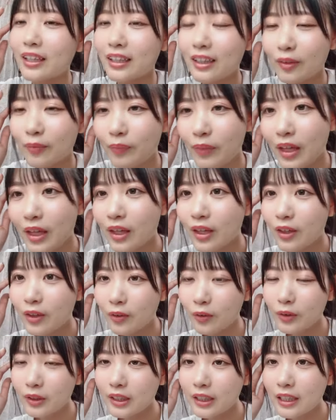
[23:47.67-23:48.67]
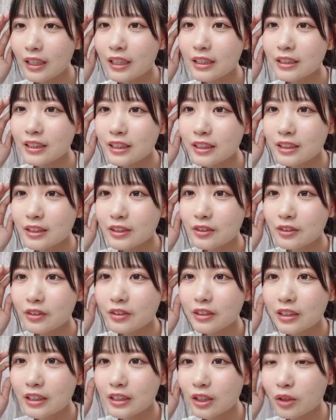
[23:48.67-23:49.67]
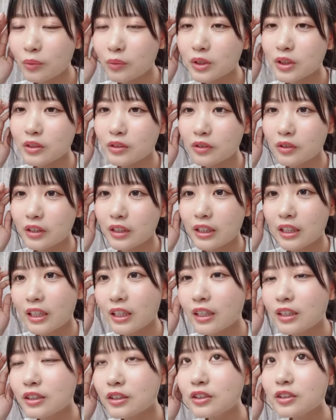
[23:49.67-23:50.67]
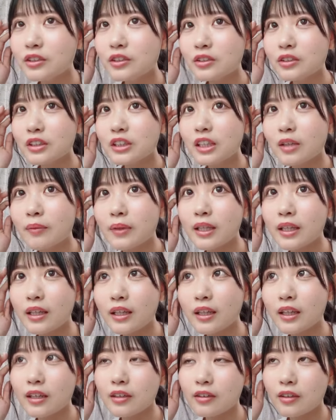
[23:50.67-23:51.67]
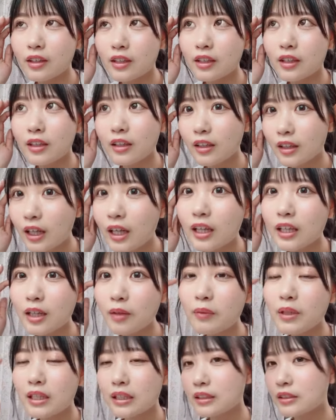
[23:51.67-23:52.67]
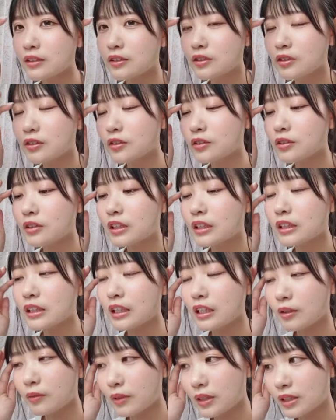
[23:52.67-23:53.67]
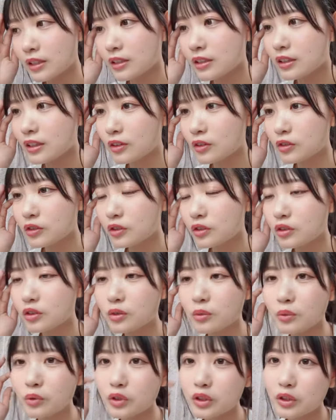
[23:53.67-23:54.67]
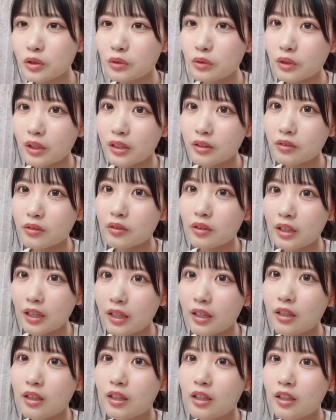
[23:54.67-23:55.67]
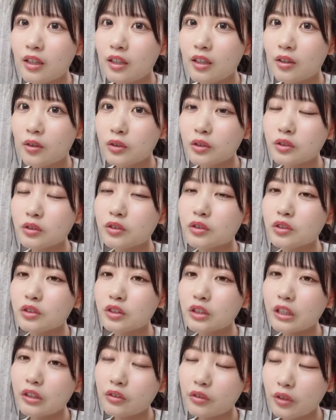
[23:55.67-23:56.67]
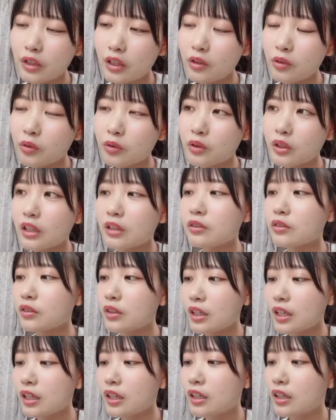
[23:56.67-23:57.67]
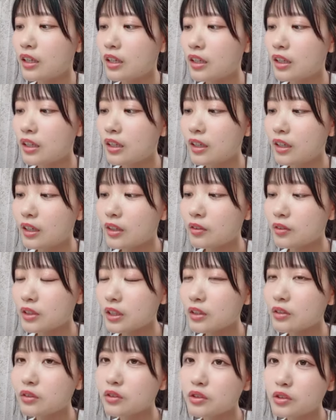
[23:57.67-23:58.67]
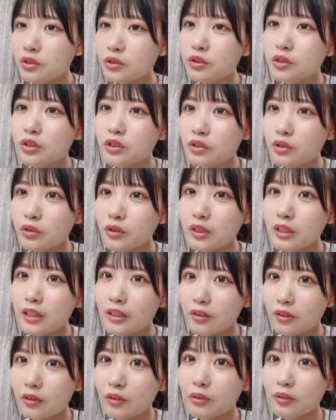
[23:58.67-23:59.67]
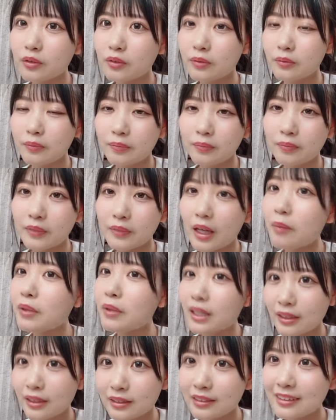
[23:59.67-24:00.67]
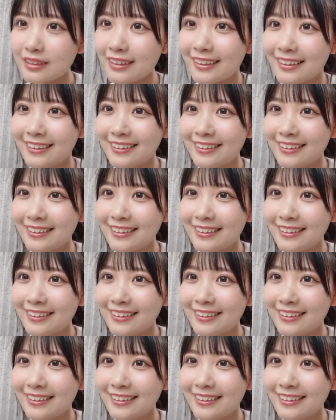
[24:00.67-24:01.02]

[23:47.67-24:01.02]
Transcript: ながら起きたら8月16になったら面白いね16ってミキなんかあるっけああダメです16になったらダメですちゃんと16もお仕事あるのでお仕事ちゃんとやることがあるのであのちゃんと15中に起きないとダメです